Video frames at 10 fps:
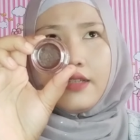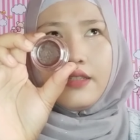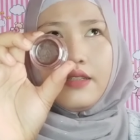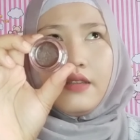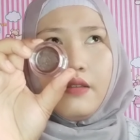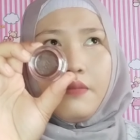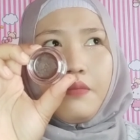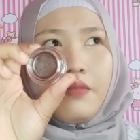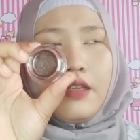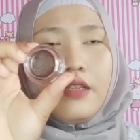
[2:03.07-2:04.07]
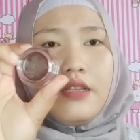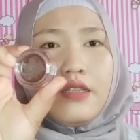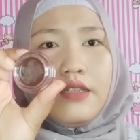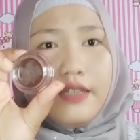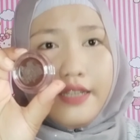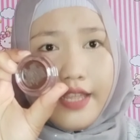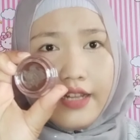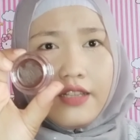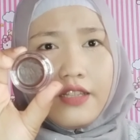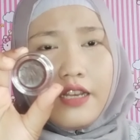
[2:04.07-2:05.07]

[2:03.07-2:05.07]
kayak gini dia tuh bentuknya tuh